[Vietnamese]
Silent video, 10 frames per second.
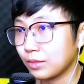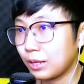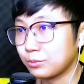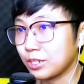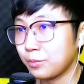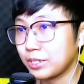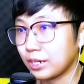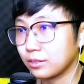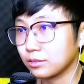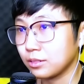Làm sao mà
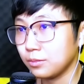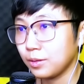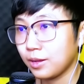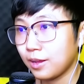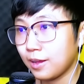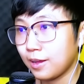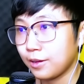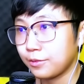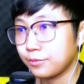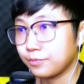chặn được ship
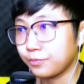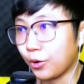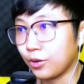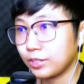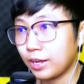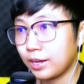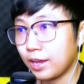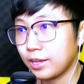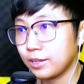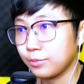Bỏ tay
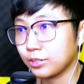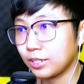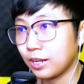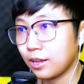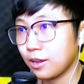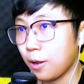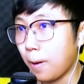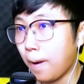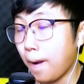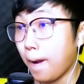đây Bỏ tay đây
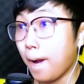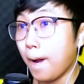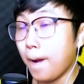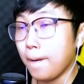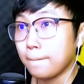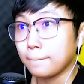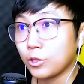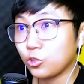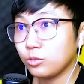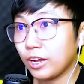
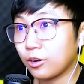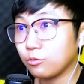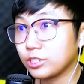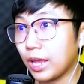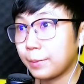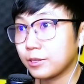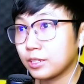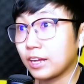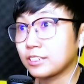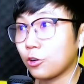Chúng ta cùng xem
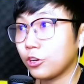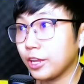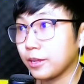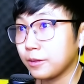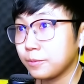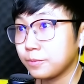đằng sau có gì